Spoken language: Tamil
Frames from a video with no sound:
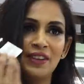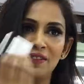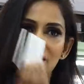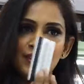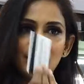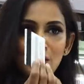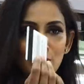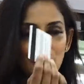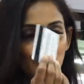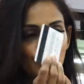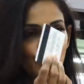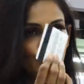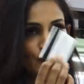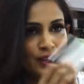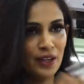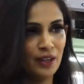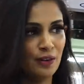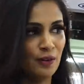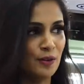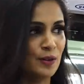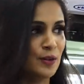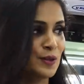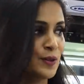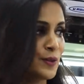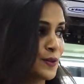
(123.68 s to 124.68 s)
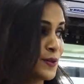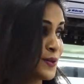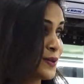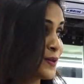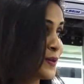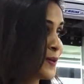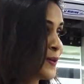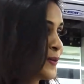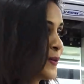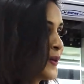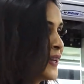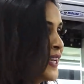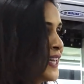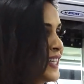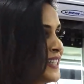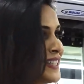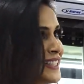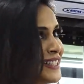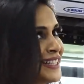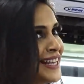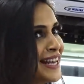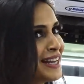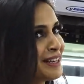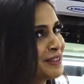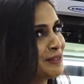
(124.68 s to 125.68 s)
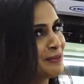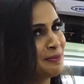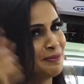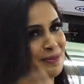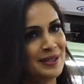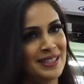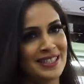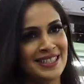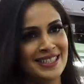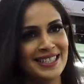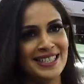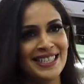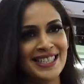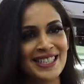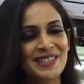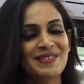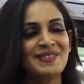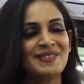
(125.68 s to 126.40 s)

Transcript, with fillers: கிவன் அ டோக்கன் ஆல்சோ ஸோ லெட்ஸ் கெட் டு பிஸ்னஸ்